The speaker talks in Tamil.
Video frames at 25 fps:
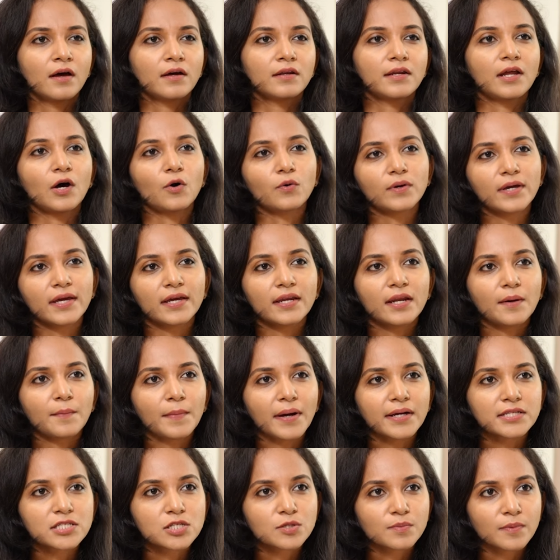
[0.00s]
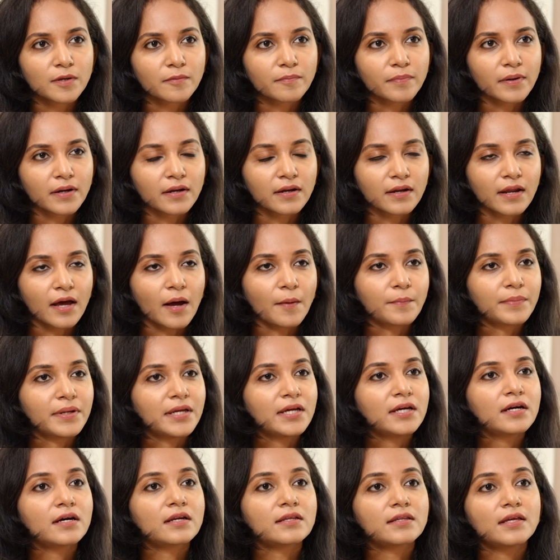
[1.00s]
நான் ஓகே நான் மாஸ்டர்பேட் பண்ணுறேன்
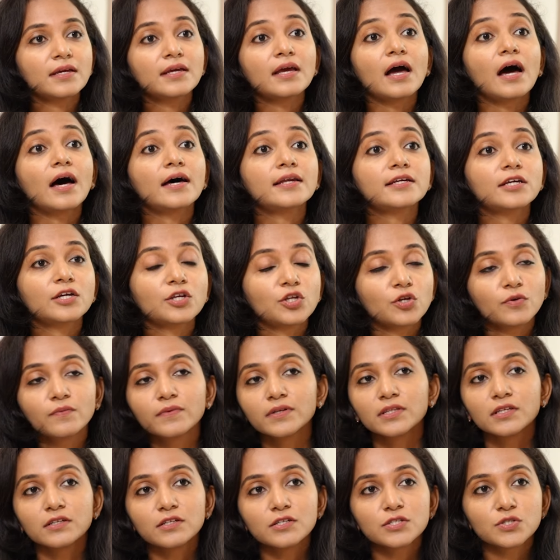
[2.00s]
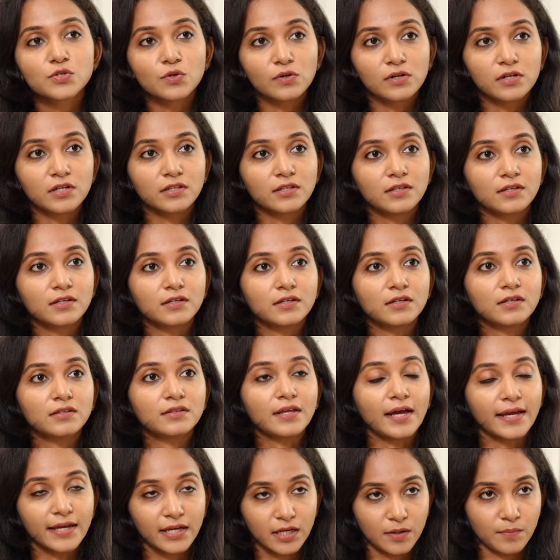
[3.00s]
அப்படிங்கிறத யார்கிட்டையும் வந்துட்டு சொல்கிறதுக்கு
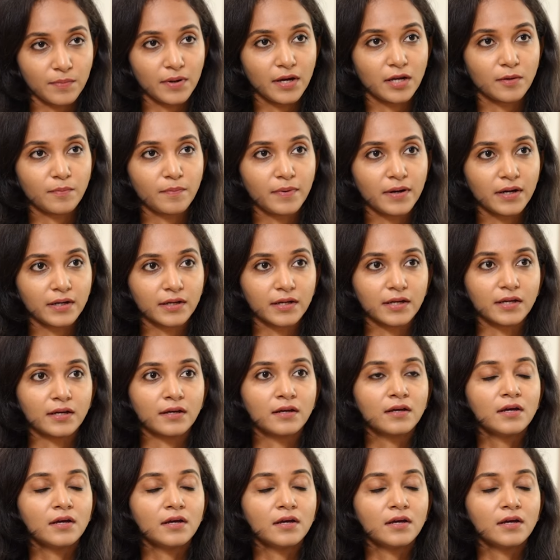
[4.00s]
தயக்கமாக இருப்பாங்க